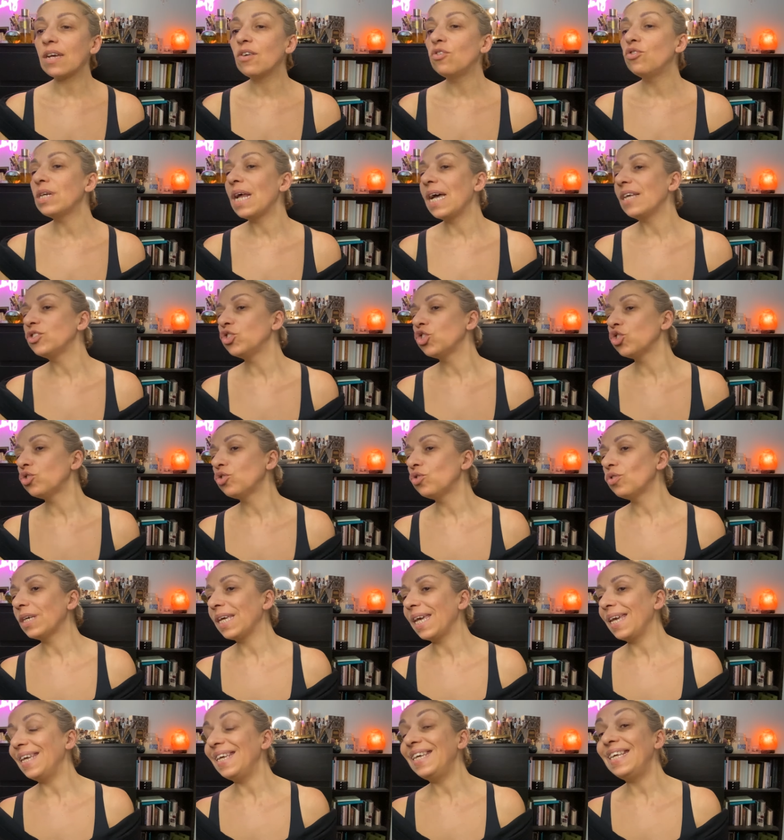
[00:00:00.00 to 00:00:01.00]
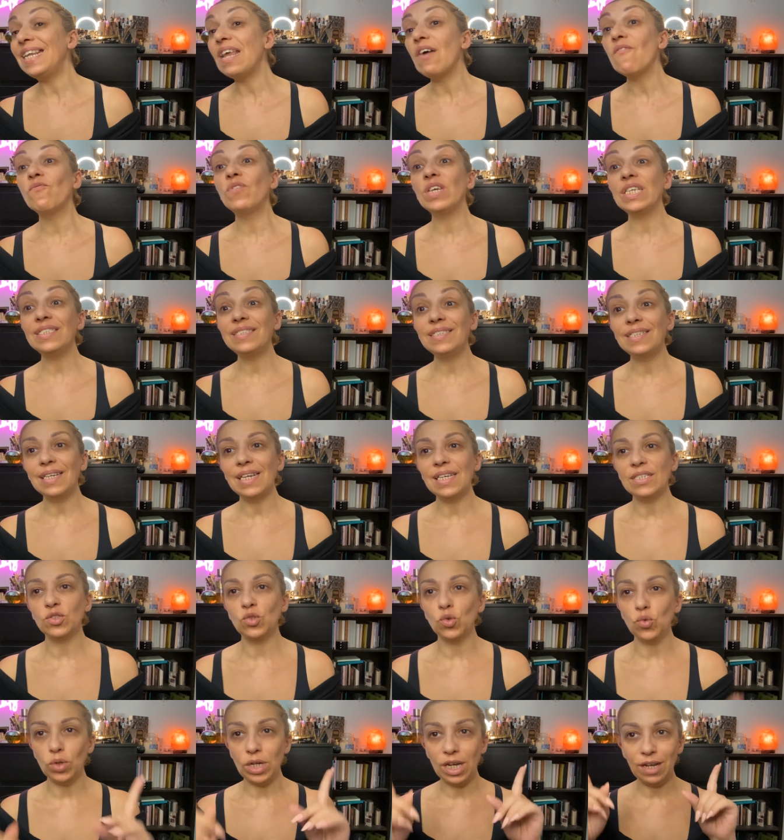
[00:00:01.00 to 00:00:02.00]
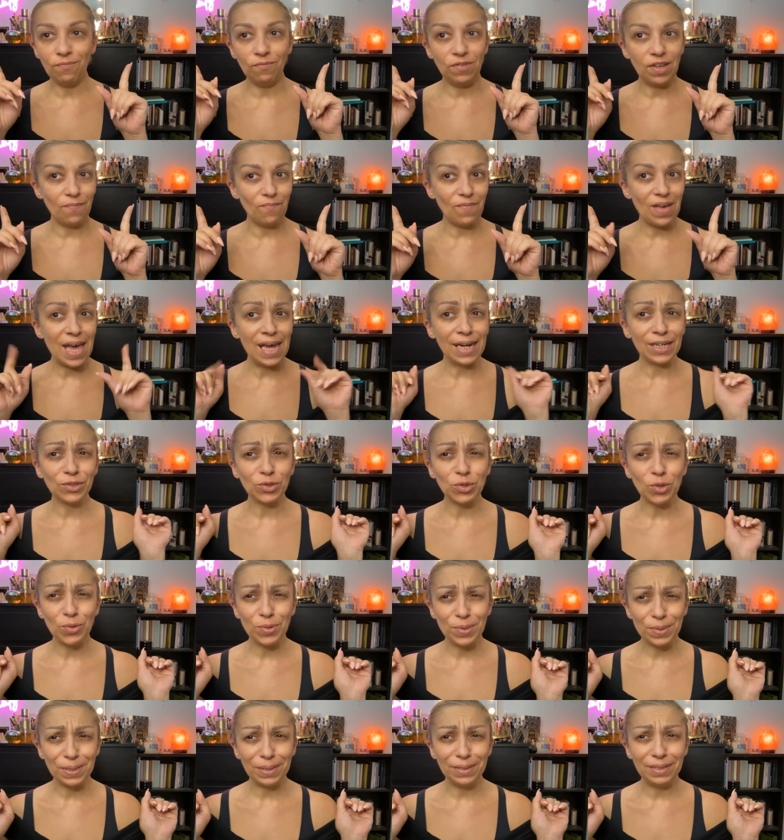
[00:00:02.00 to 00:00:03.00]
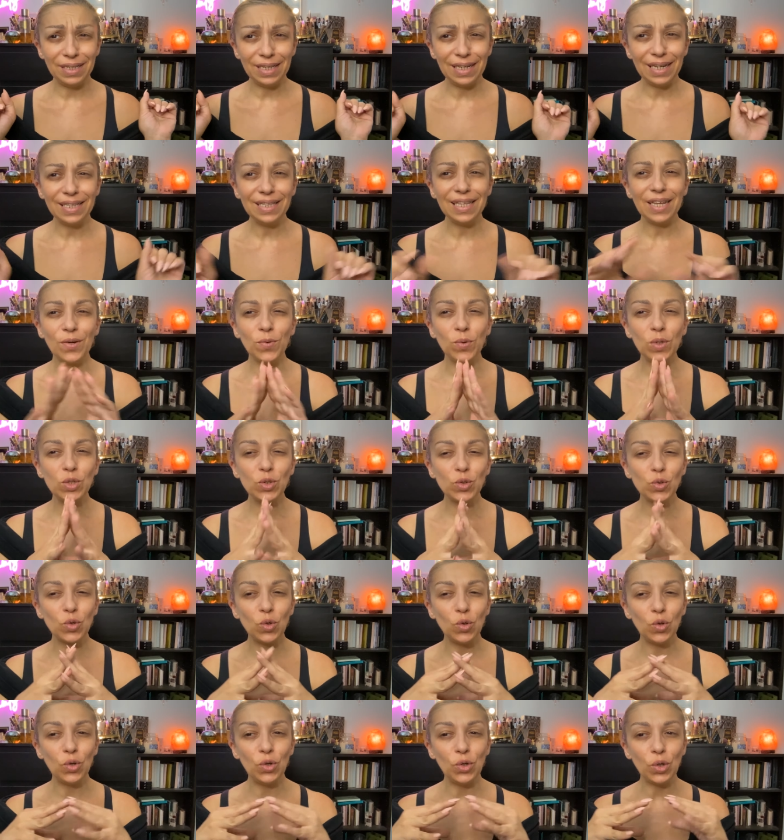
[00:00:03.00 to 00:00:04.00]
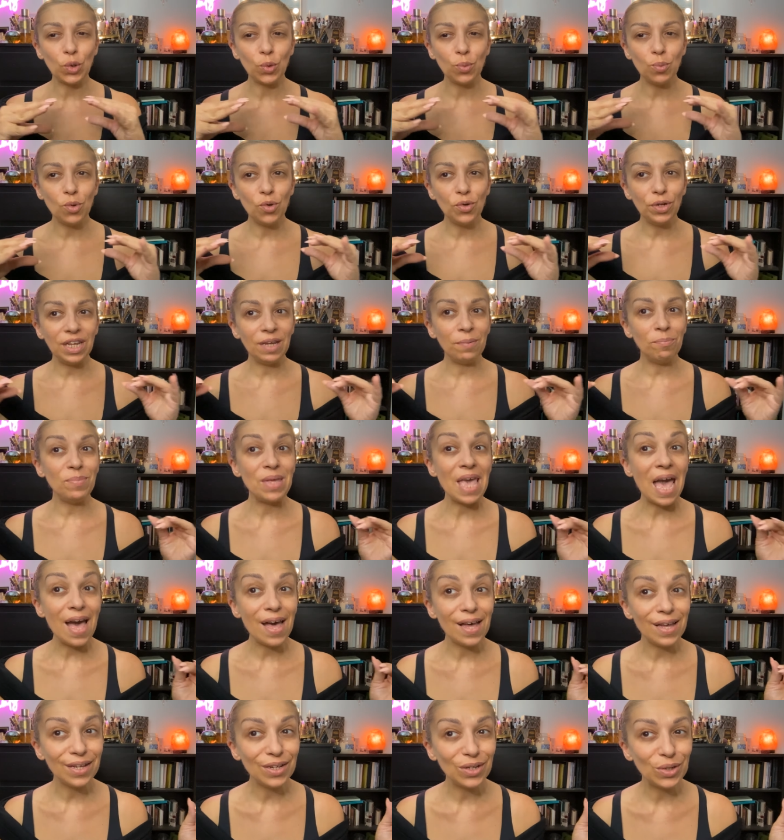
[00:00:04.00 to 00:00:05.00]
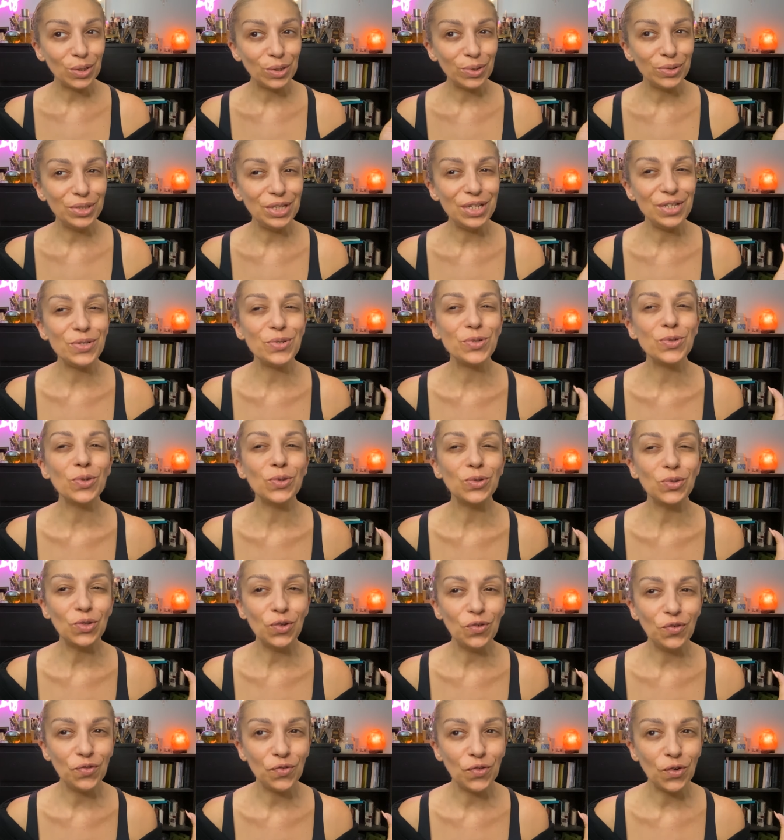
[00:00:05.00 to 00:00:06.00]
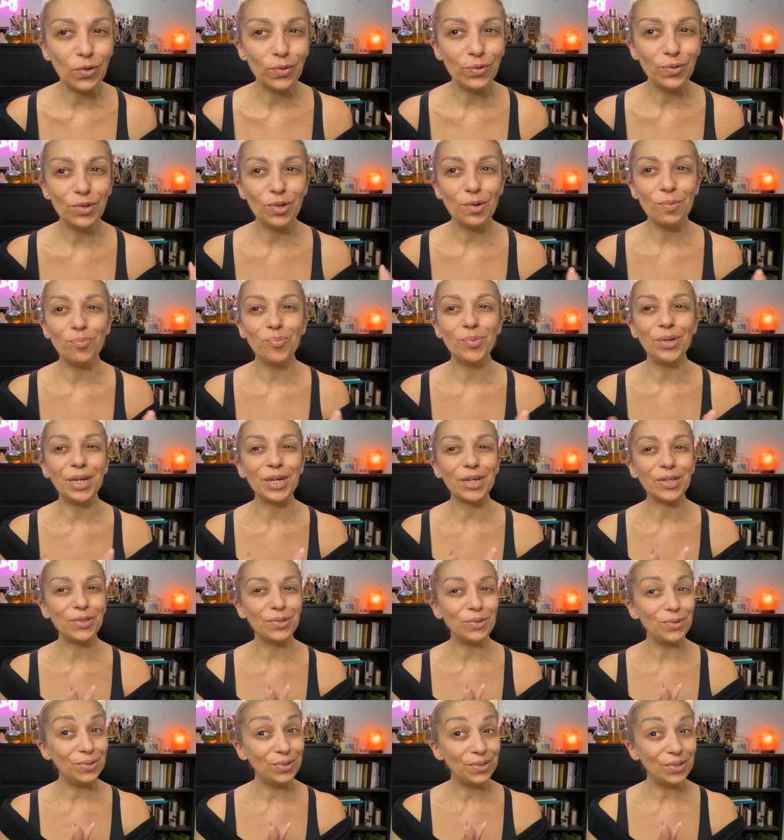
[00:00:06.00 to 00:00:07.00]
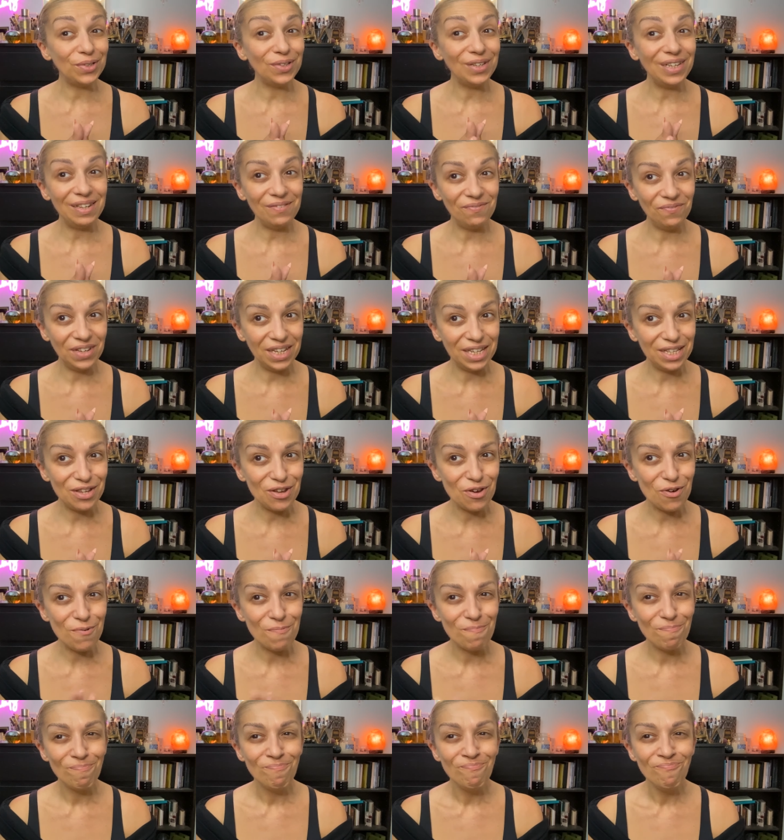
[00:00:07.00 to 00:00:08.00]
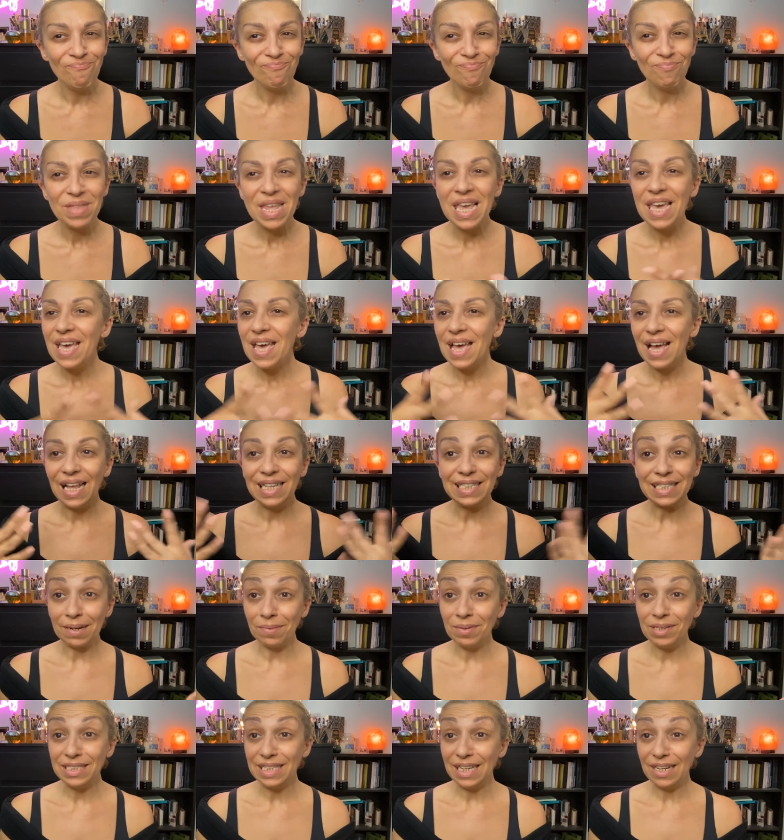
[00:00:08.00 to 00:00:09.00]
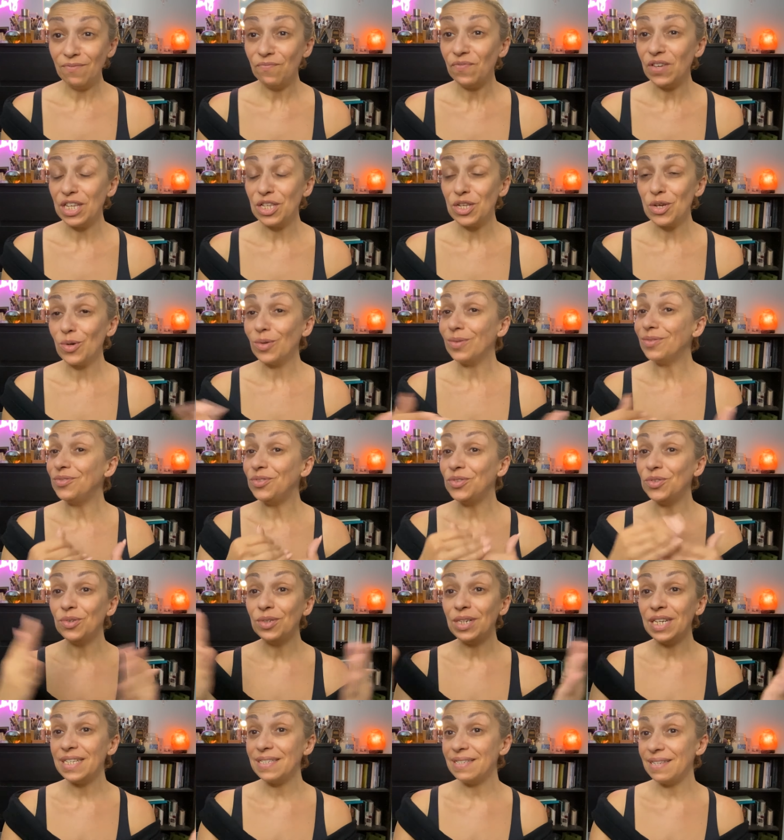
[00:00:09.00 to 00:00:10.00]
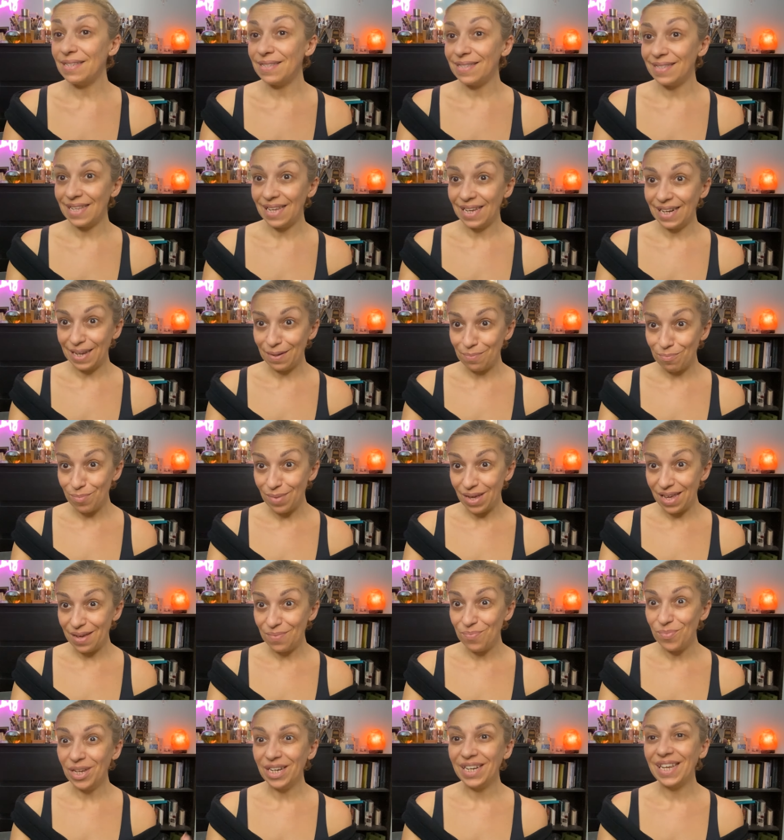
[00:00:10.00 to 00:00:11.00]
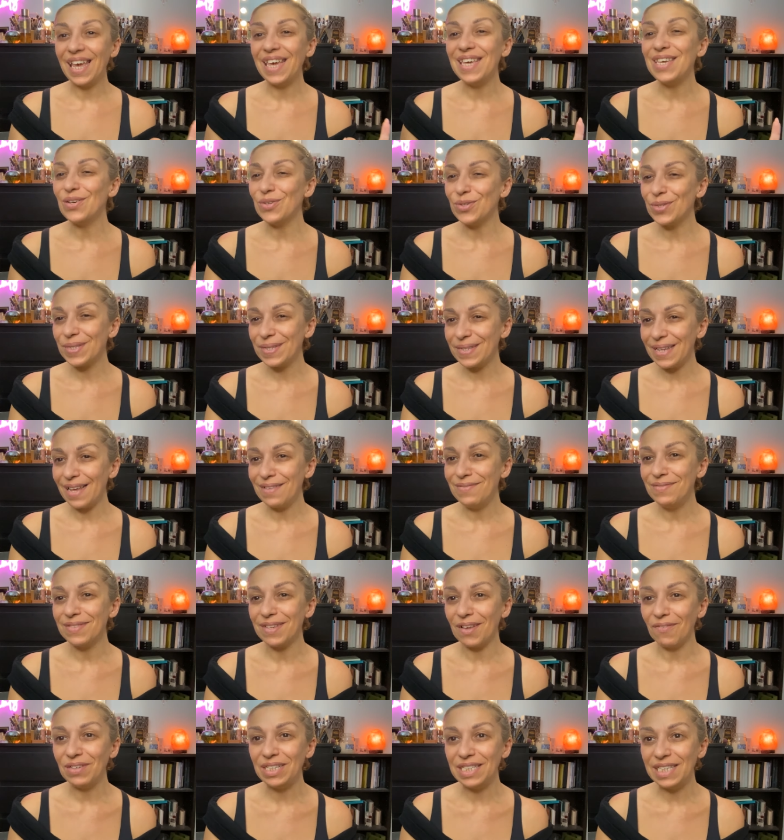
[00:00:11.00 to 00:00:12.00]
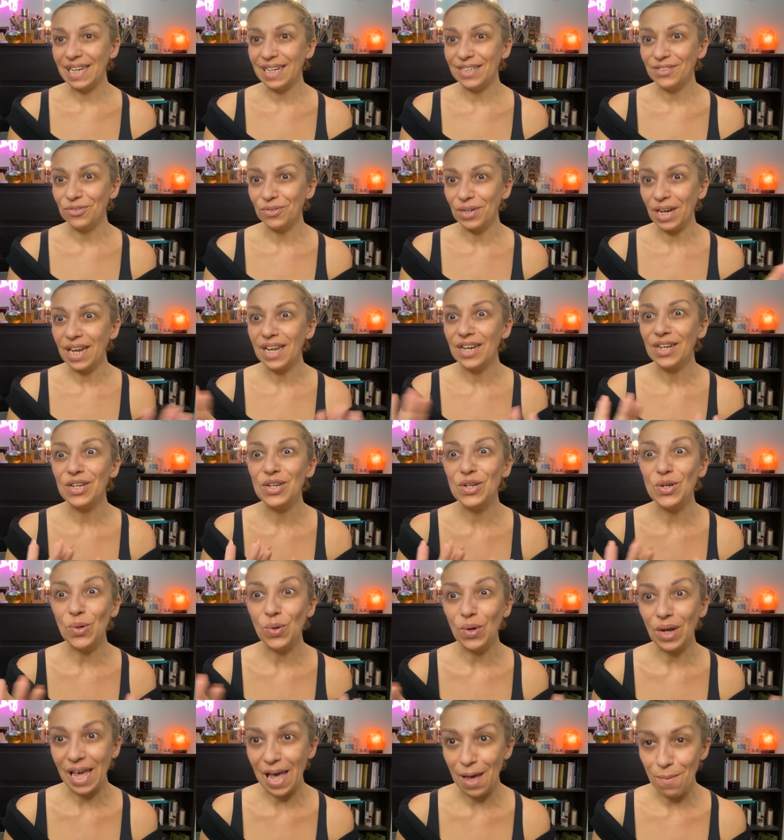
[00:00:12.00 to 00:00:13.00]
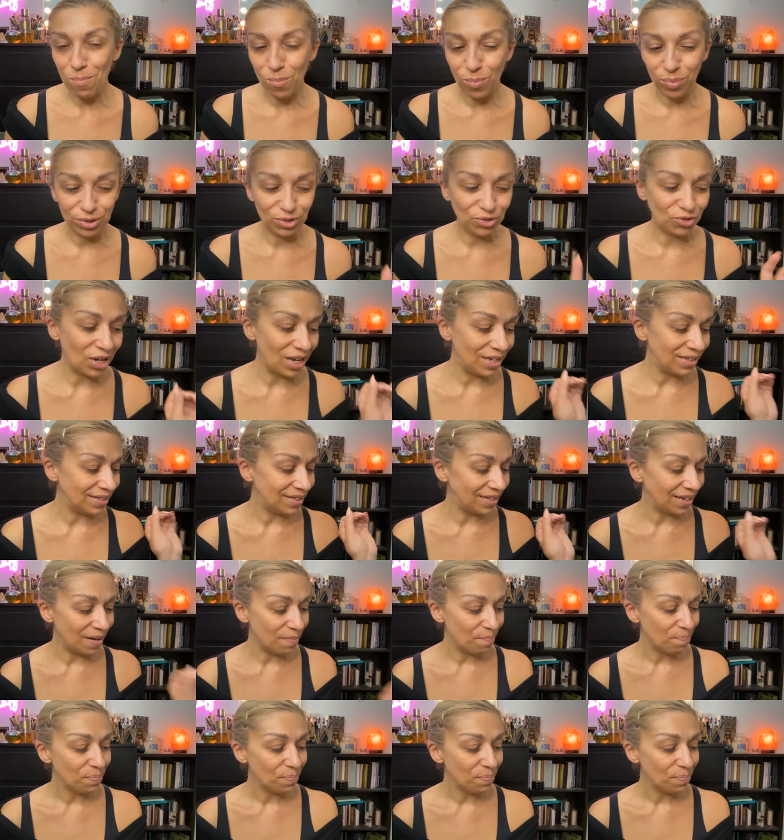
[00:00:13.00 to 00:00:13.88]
coraggio, nonché il ventilatore. Vi avverto, sentirete questo rumore bianco di sottofondo per tutto il video. Altrimenti il video non esisterebbe, perché io senza ventilatore non campo gente